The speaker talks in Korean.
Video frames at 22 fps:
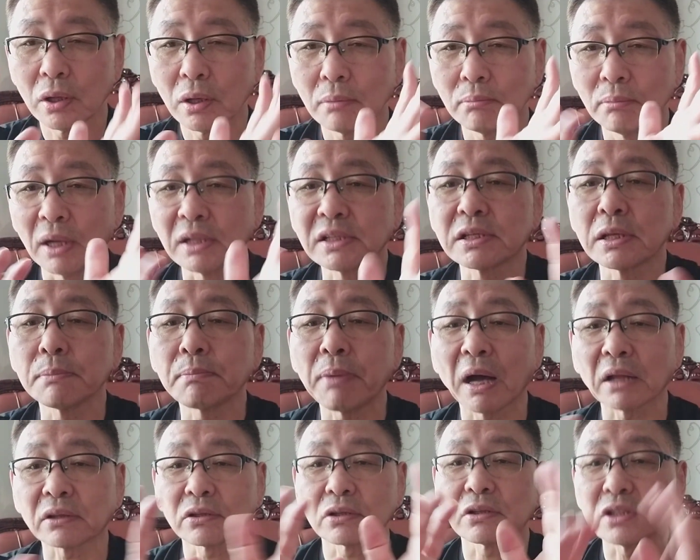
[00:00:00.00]
멋진
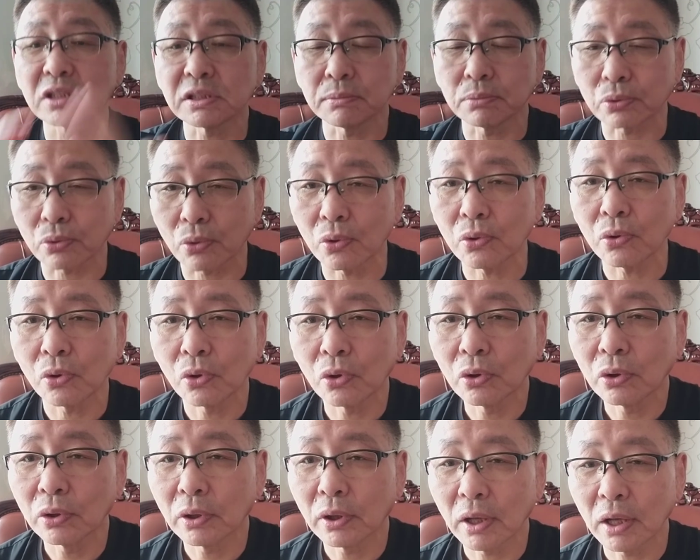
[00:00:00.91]
파트너십으로
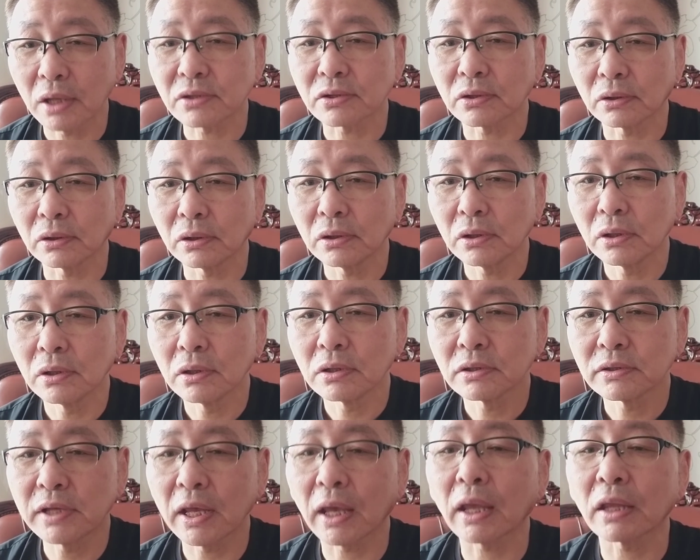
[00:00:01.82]
해서
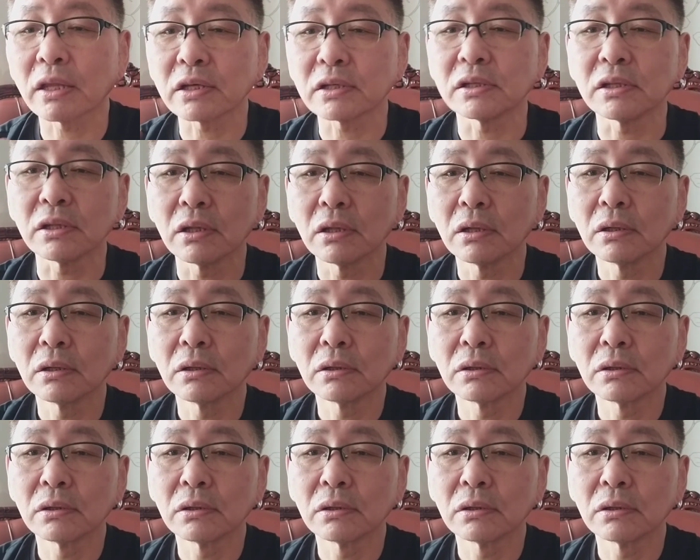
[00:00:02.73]
세계적인